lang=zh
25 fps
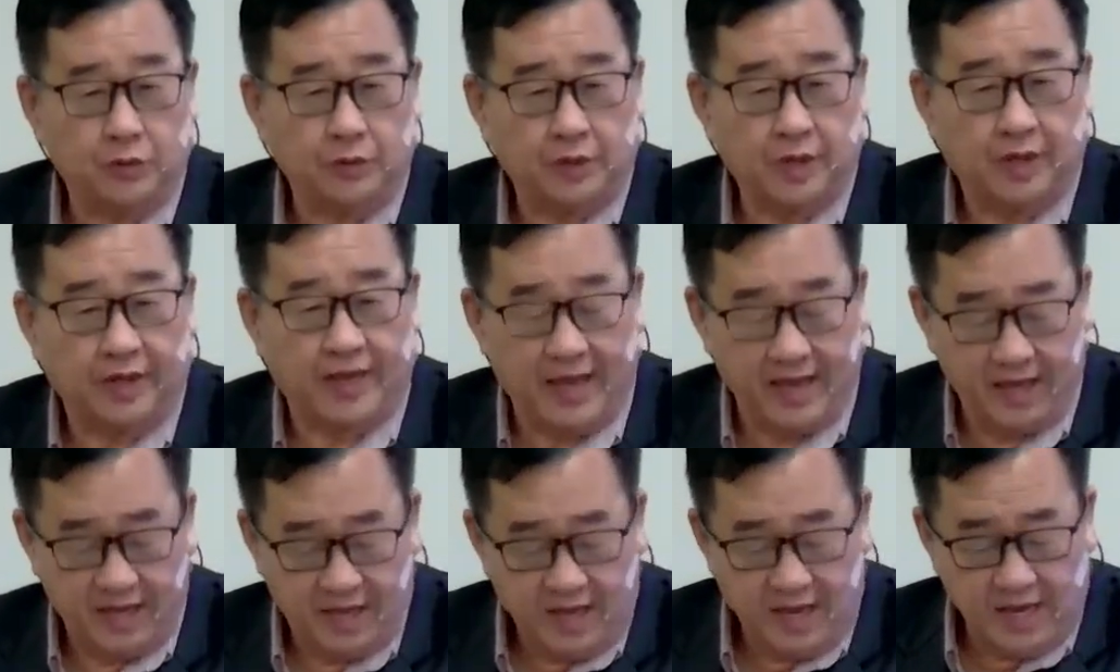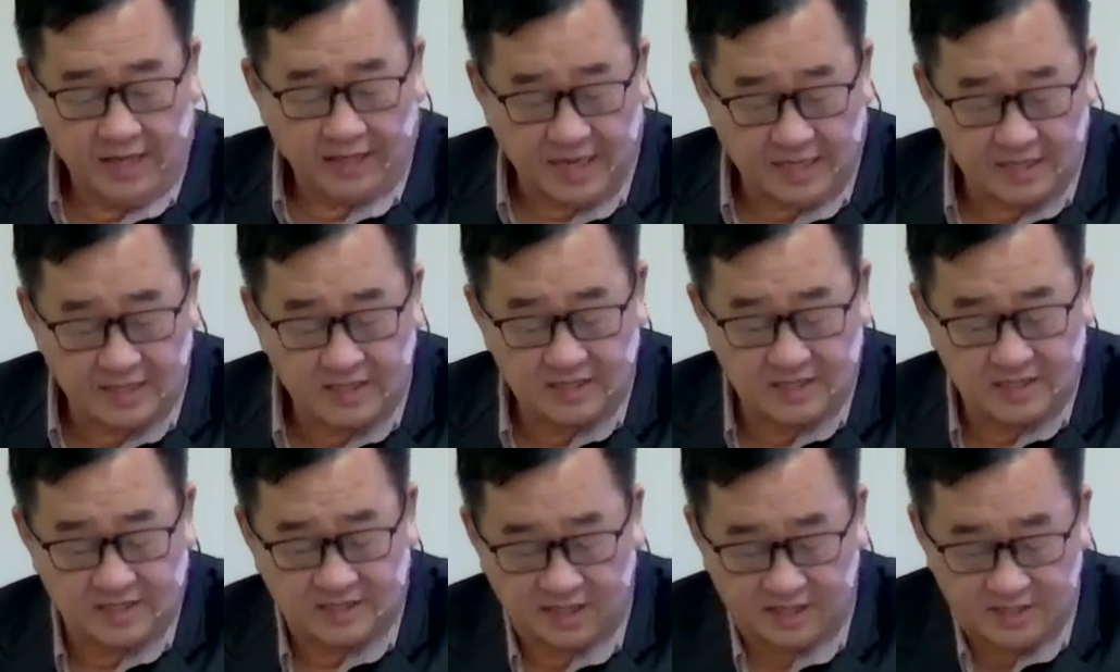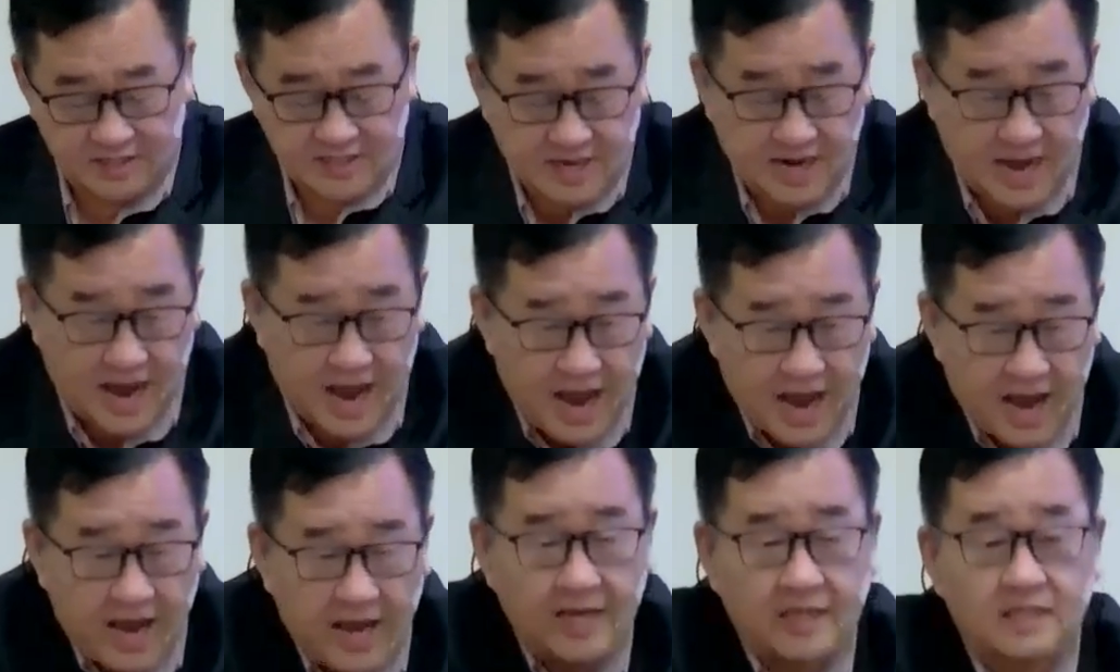OK，但是神
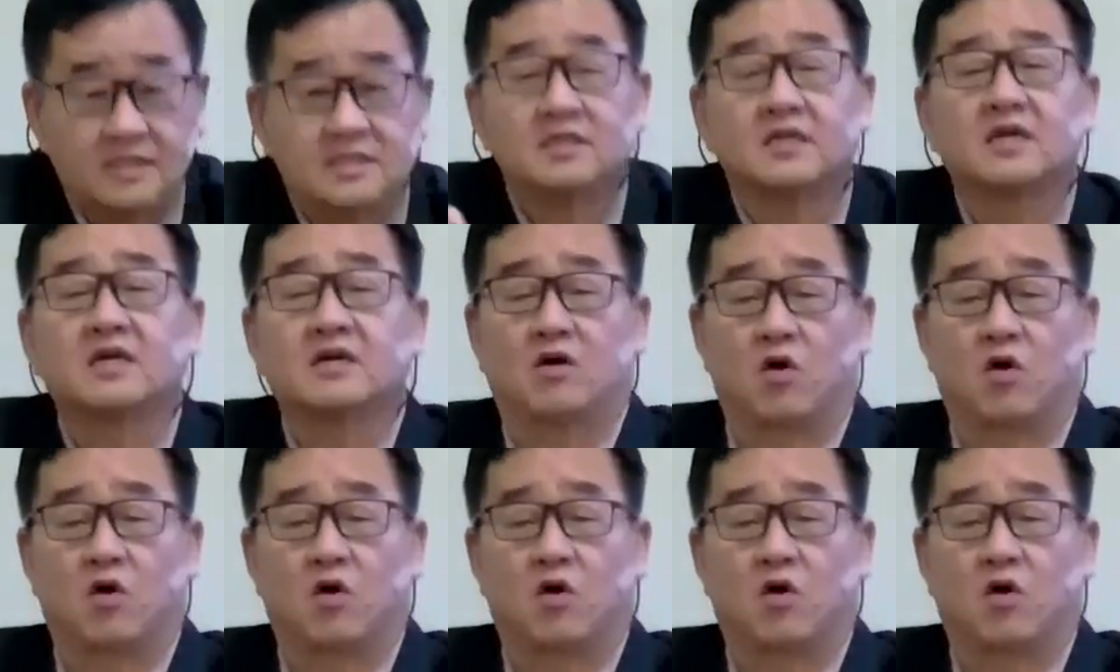开这个